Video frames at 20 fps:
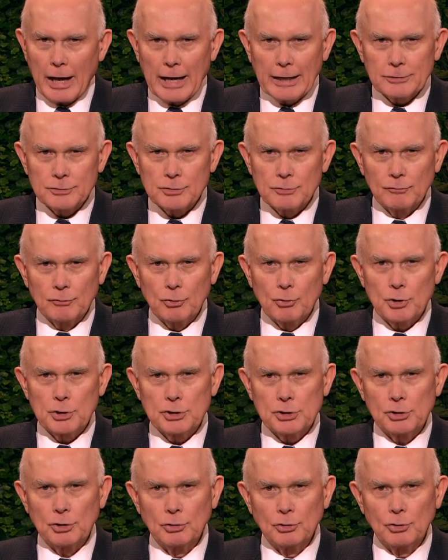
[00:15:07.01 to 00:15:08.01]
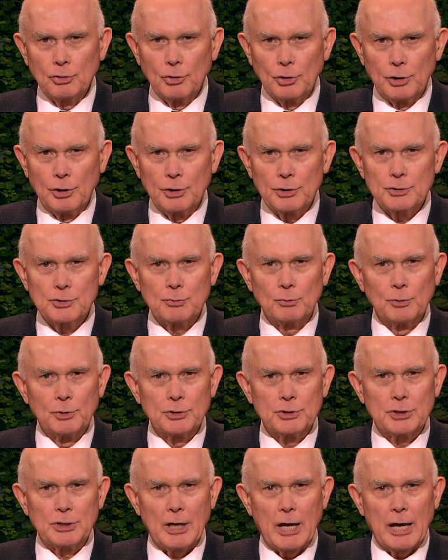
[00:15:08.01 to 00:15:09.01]
他的基督徒善行
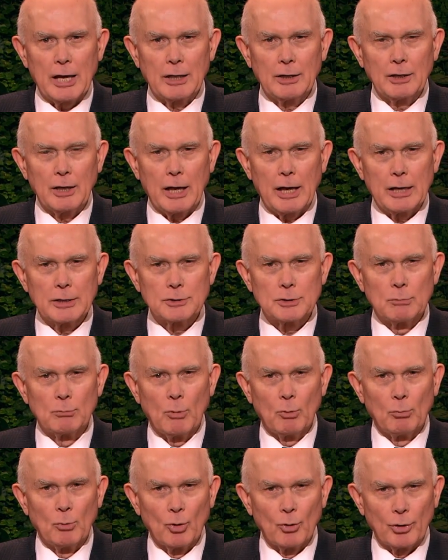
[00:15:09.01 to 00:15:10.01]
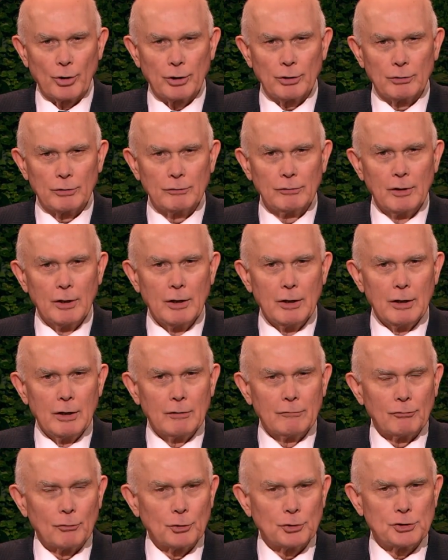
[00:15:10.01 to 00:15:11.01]
将是未来世代敬仰的
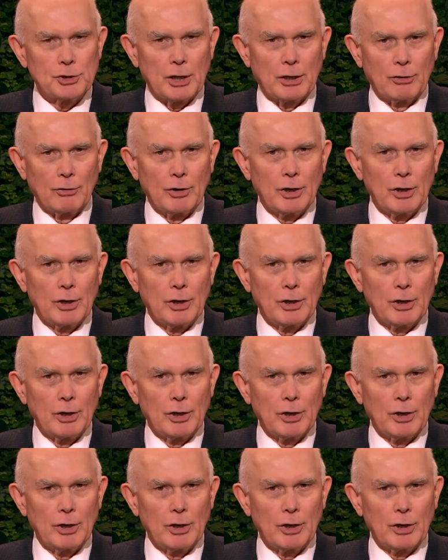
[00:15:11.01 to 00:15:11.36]
典范。